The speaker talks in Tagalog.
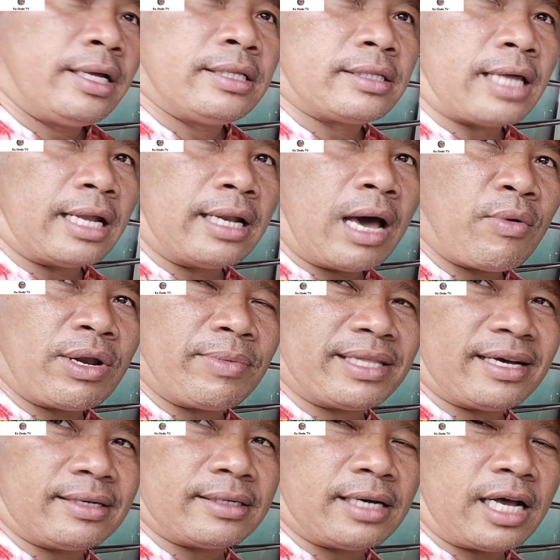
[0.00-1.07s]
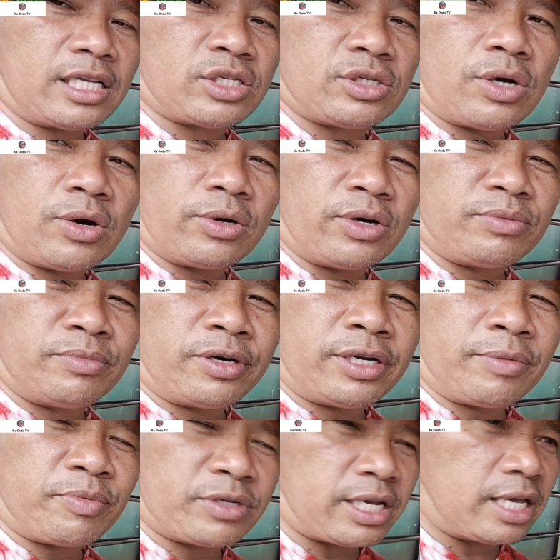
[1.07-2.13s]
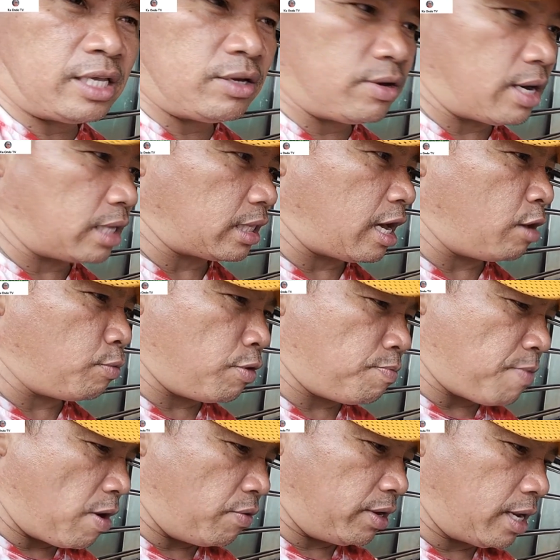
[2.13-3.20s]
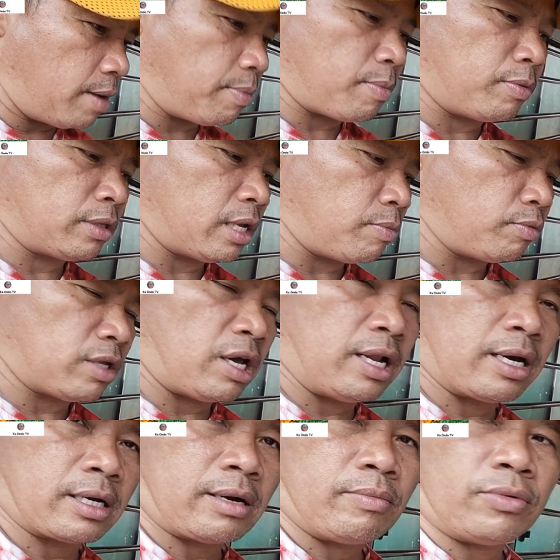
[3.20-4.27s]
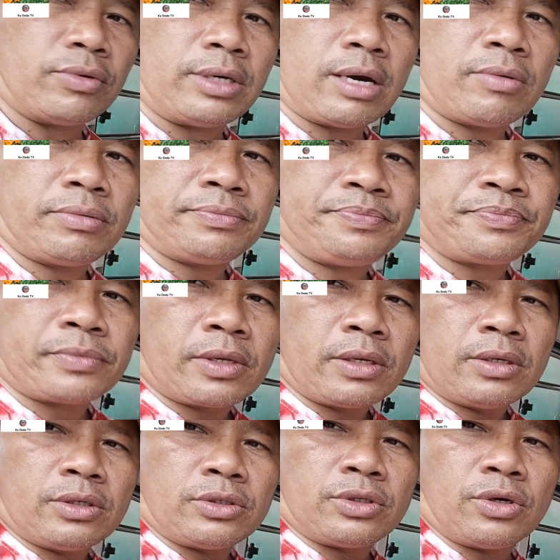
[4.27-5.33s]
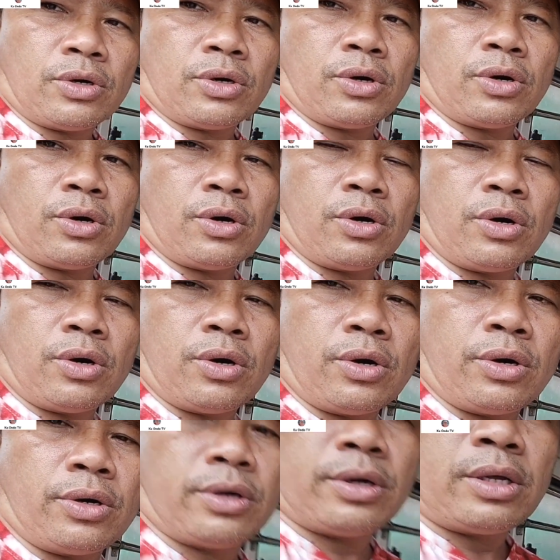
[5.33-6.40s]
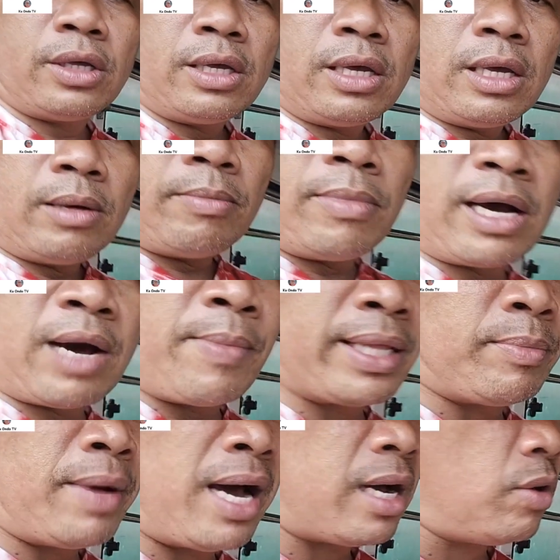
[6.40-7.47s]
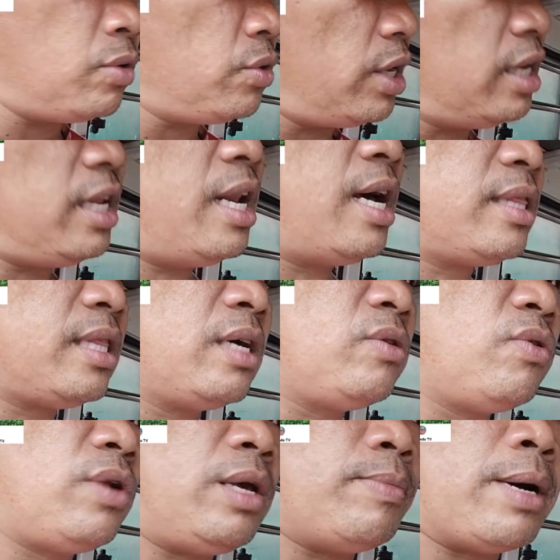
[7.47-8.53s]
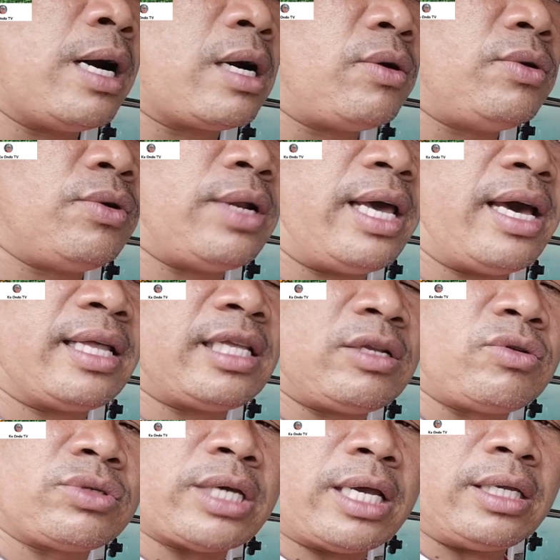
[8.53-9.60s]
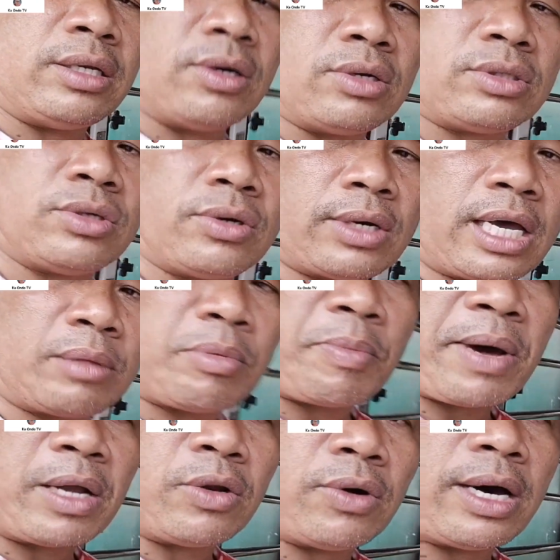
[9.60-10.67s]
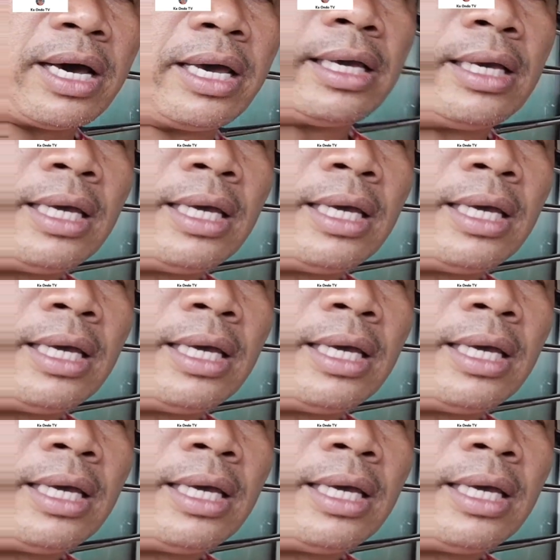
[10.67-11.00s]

Tanawan, Batangas. So, good morning po sa inyo at tayo po'y pauwi na. Papunta na po tayo ng Kabuyaw. So, Bagamat mga kondo, hindi lahat ng gulay mga kondo ay hatid ko sa inyo. So kahit pa paano ay